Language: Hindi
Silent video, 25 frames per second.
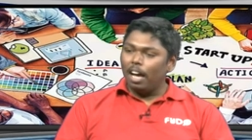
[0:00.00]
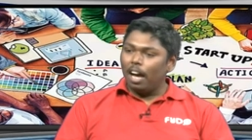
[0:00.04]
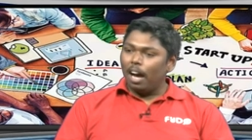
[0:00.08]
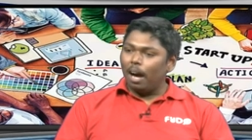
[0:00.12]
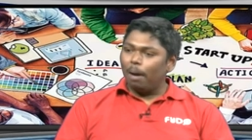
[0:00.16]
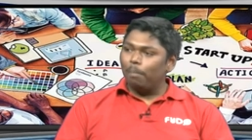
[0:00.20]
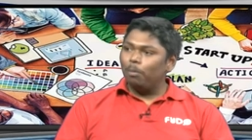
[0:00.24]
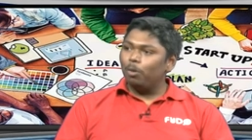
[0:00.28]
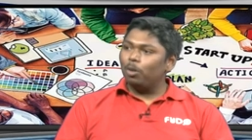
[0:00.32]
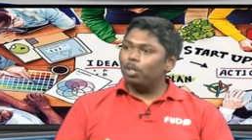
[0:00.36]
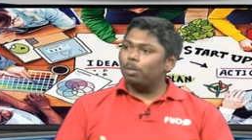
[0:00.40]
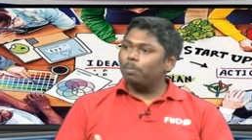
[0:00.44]

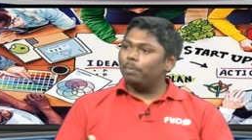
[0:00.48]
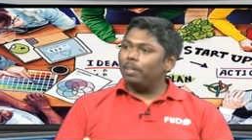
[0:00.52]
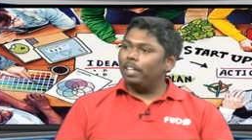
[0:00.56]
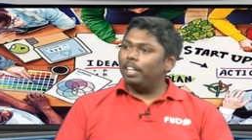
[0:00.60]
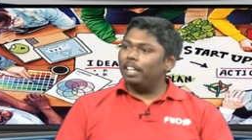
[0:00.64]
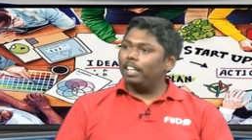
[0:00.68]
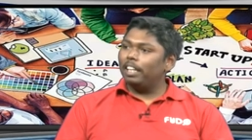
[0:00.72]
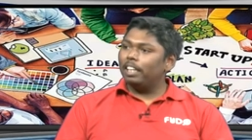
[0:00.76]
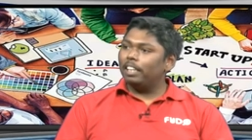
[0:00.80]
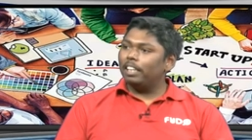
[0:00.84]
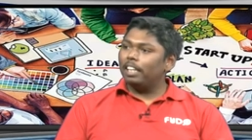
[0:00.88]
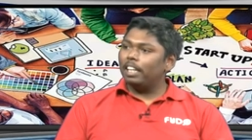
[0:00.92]
हम लोग इसमें
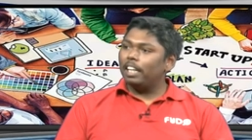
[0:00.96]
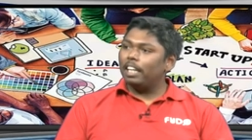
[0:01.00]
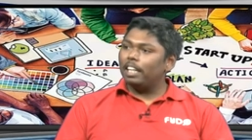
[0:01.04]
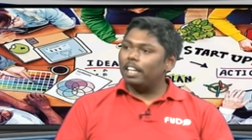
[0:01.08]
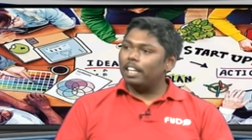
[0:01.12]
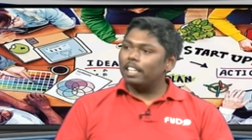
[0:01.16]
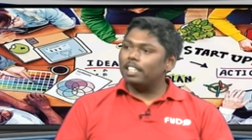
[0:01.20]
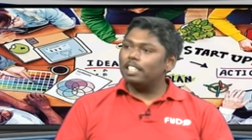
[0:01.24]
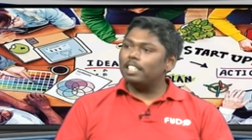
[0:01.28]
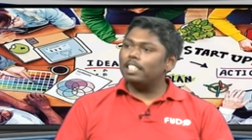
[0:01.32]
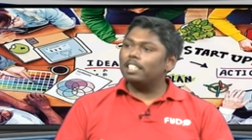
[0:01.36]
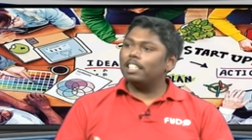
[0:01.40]
ये देखते हैं कि
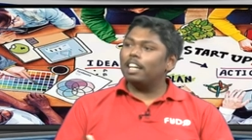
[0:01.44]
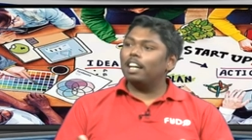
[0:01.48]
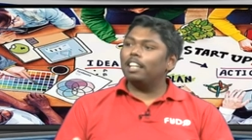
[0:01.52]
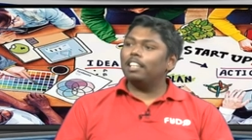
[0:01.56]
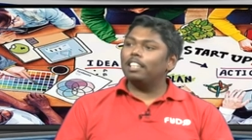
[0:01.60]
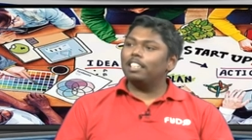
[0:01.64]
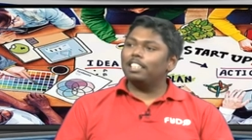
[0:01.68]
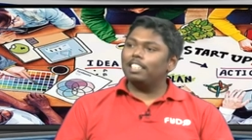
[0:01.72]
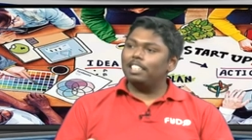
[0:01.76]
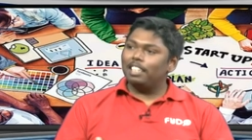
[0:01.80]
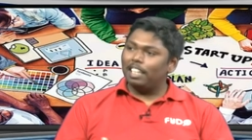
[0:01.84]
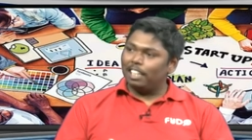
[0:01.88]
कैसे
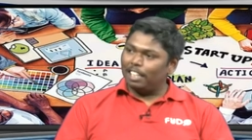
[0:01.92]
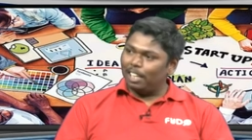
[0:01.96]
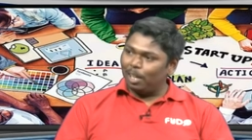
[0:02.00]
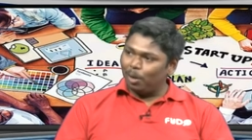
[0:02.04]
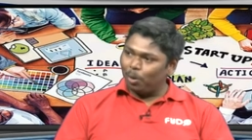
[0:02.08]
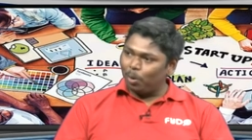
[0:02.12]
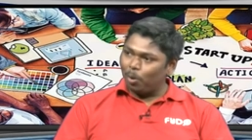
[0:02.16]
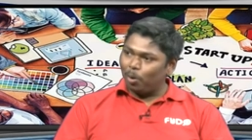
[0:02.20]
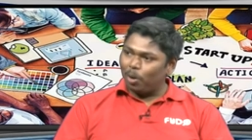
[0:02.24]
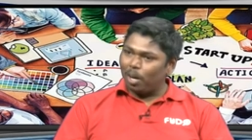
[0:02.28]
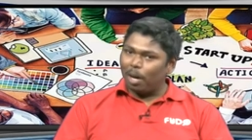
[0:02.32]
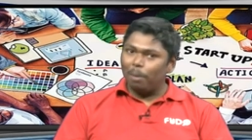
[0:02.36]
ज़्यादा से ज़्यादा
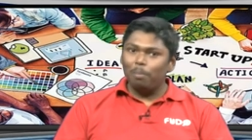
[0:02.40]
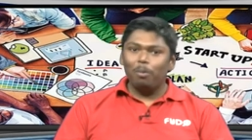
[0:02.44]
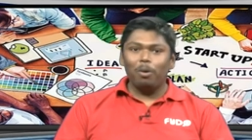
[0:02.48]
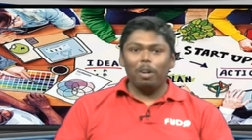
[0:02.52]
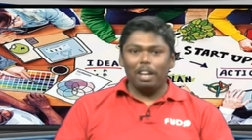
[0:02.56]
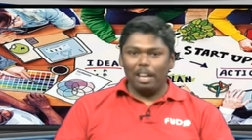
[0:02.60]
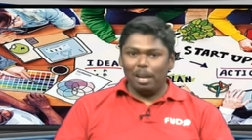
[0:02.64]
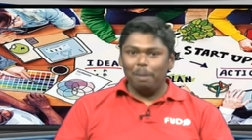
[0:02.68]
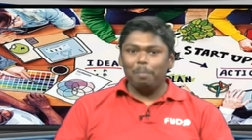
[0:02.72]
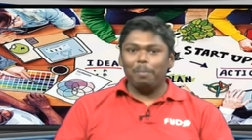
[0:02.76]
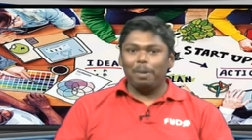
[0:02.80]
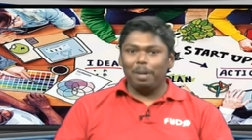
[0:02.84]
लोगों का हम लोग
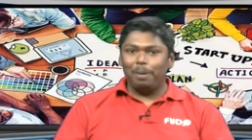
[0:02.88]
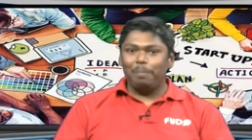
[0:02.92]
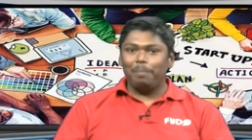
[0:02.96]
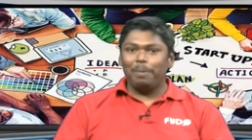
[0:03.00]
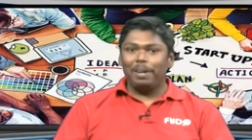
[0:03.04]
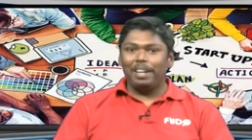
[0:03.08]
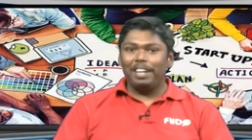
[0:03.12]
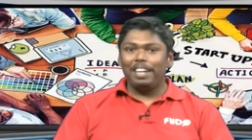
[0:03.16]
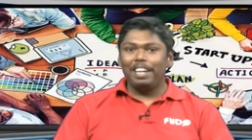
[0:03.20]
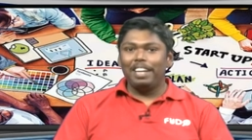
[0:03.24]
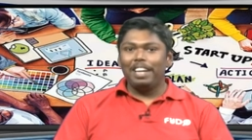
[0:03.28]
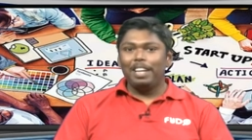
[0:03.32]
हेल्प कर
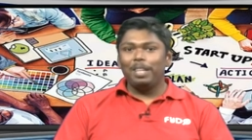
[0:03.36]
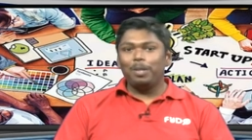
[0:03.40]
पाए